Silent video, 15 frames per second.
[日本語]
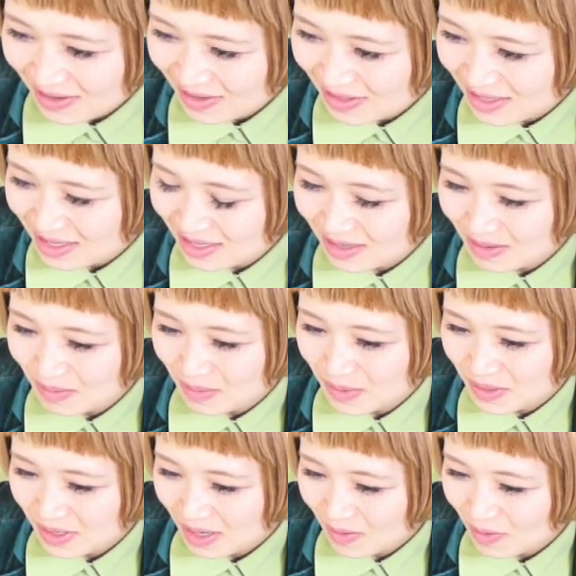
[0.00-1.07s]

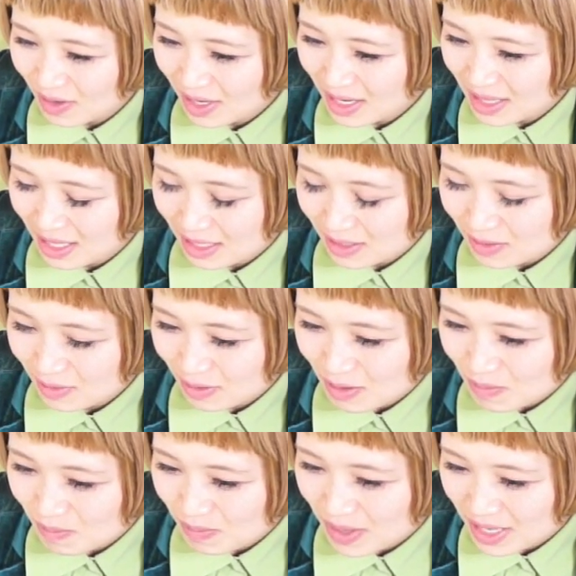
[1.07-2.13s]
YouTube これがねちょっと
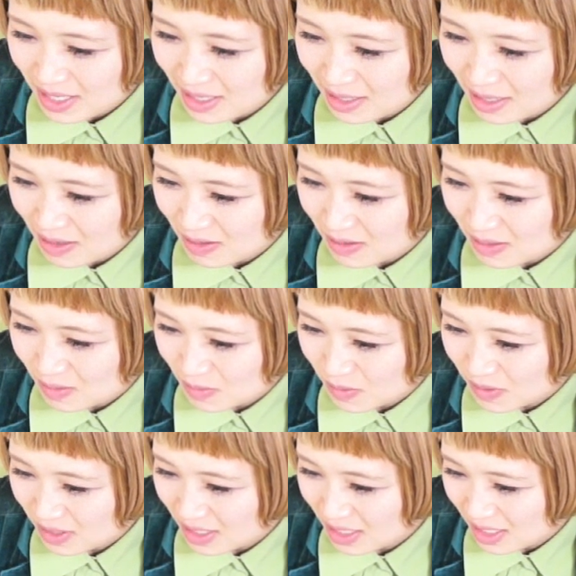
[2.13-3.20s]
いっぱい来てる質
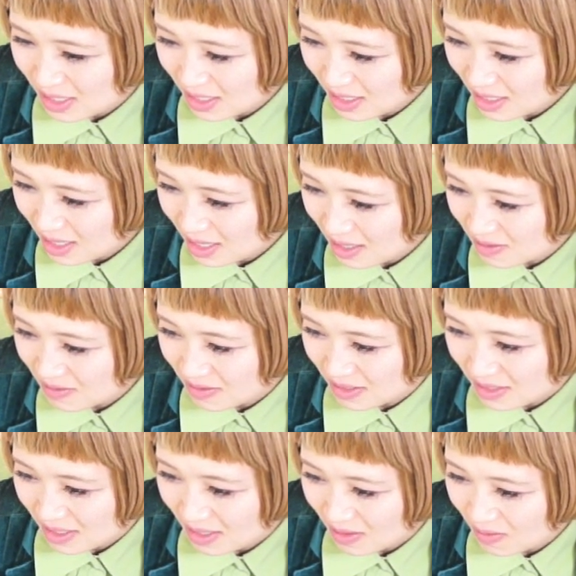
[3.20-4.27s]
問だがあるん
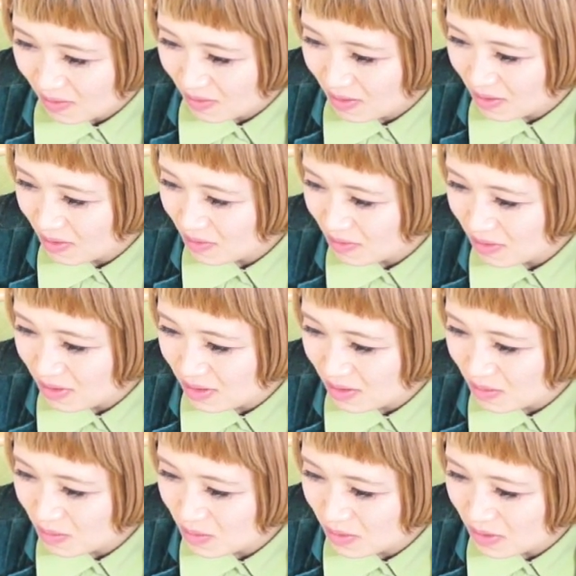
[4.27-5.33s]
ですけど
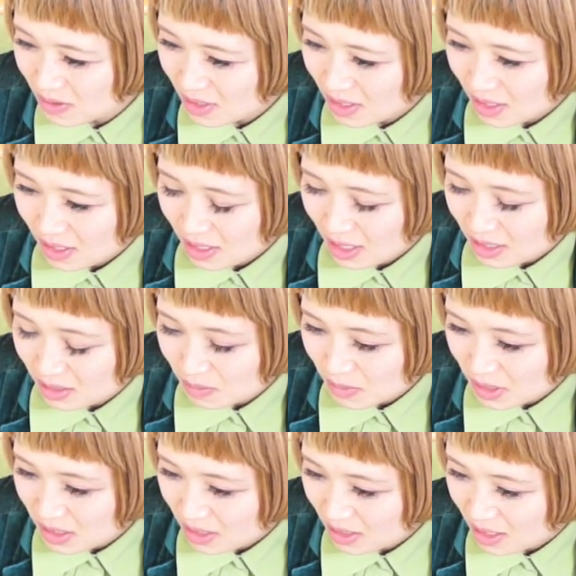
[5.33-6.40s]
YouTube 始
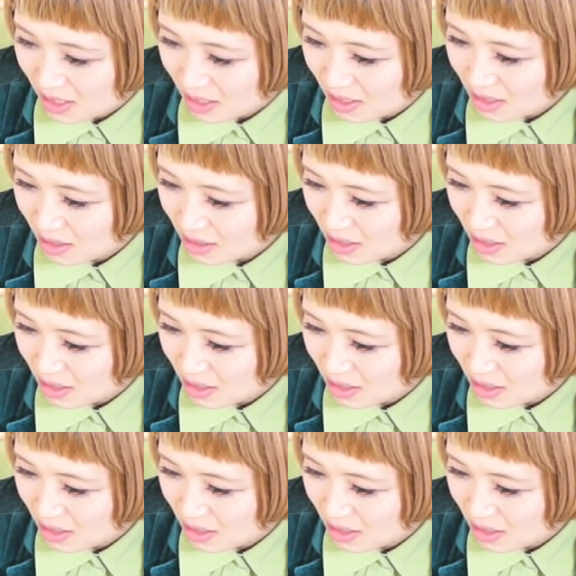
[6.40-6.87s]
めたきっか